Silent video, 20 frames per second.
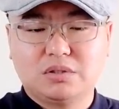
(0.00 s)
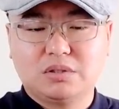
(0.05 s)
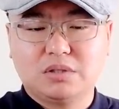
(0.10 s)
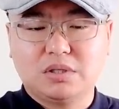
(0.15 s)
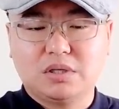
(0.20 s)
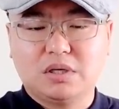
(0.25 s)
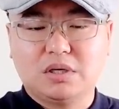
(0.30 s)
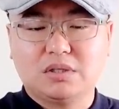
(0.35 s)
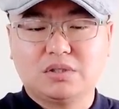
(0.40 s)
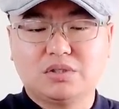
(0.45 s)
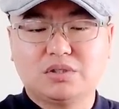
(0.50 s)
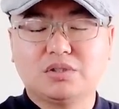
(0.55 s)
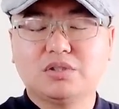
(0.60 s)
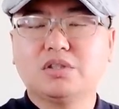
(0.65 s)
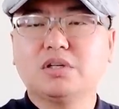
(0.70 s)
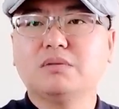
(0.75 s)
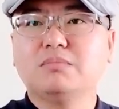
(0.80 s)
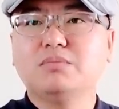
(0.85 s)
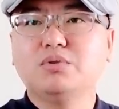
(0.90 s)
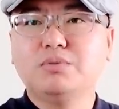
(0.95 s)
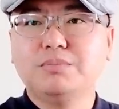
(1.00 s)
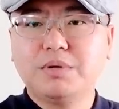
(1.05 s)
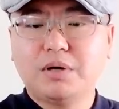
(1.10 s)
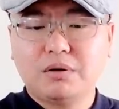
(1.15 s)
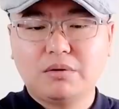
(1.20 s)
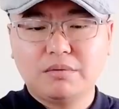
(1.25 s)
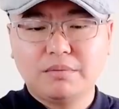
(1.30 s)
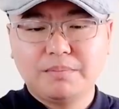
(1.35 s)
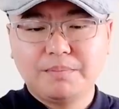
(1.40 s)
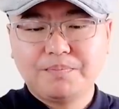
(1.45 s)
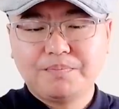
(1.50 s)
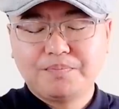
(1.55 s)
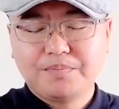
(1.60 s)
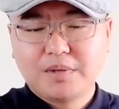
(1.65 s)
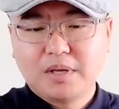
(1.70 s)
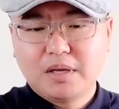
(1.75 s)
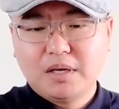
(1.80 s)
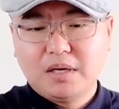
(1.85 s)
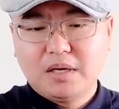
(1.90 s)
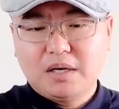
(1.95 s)
这执政目标。
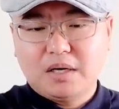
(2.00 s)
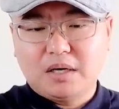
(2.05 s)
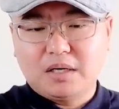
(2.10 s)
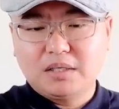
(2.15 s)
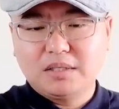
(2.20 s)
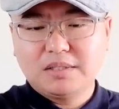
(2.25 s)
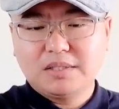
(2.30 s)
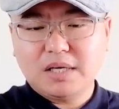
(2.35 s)
而